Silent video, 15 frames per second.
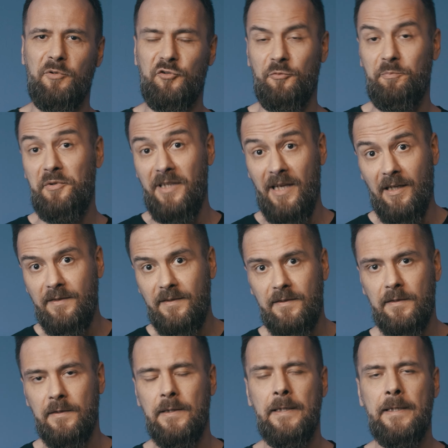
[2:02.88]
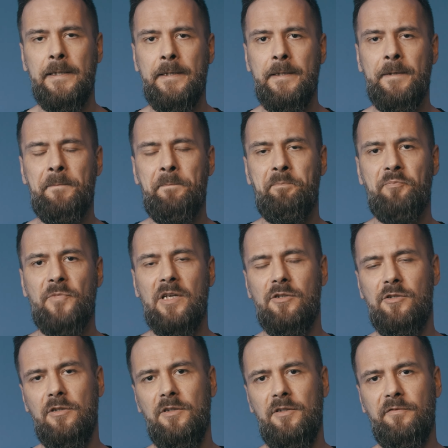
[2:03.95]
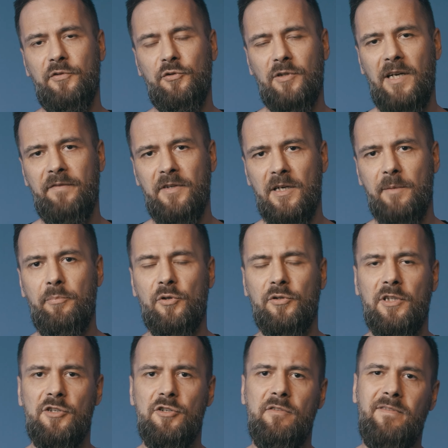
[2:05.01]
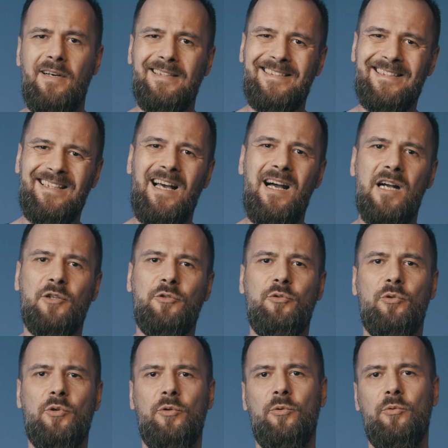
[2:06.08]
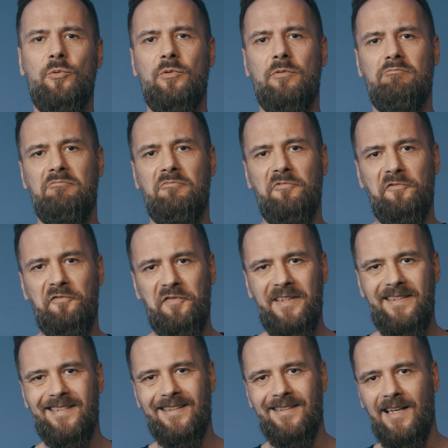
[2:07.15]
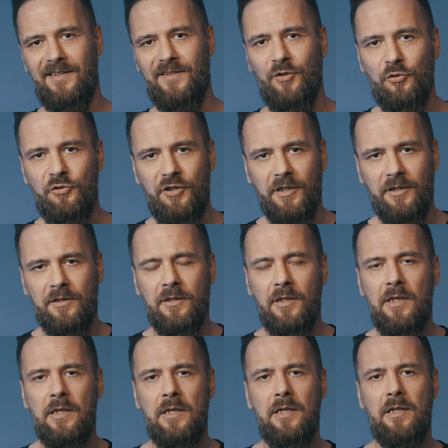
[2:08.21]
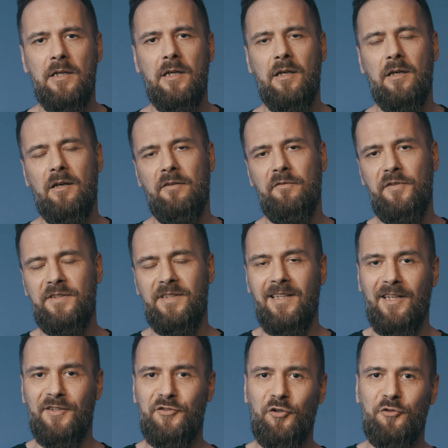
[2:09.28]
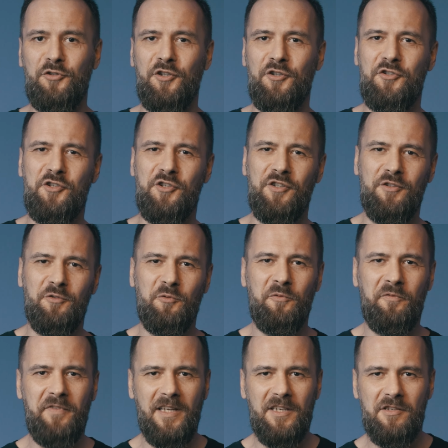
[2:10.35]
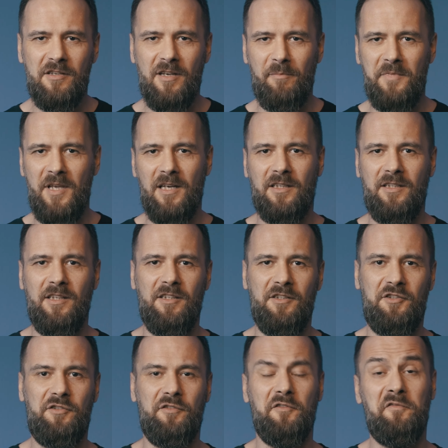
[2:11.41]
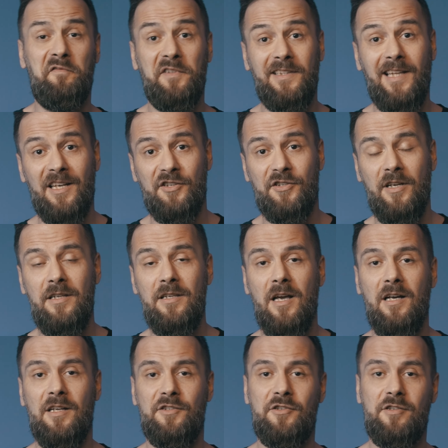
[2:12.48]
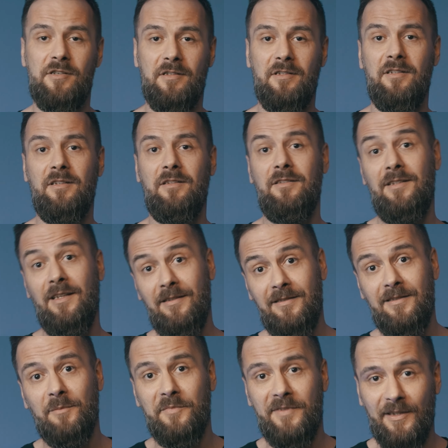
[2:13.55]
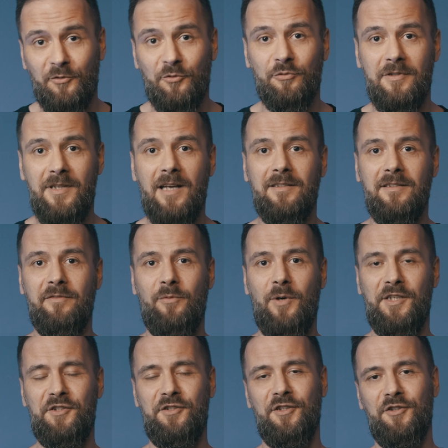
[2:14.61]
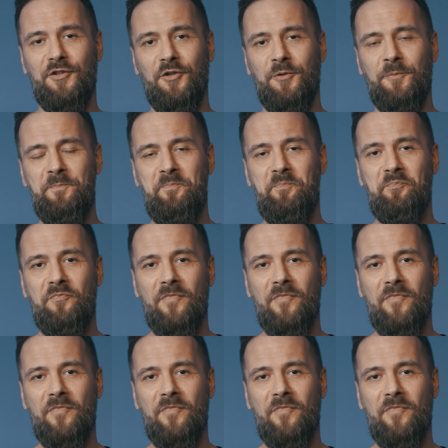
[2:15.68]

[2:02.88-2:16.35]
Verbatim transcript: sposób jest. Czyli fotografia reportażowa, ta, którą widzę na co dzień, widzę na co dzień, czy uwieczniam jakieś wydarzenia, czy jestem zatrudniany właśnie do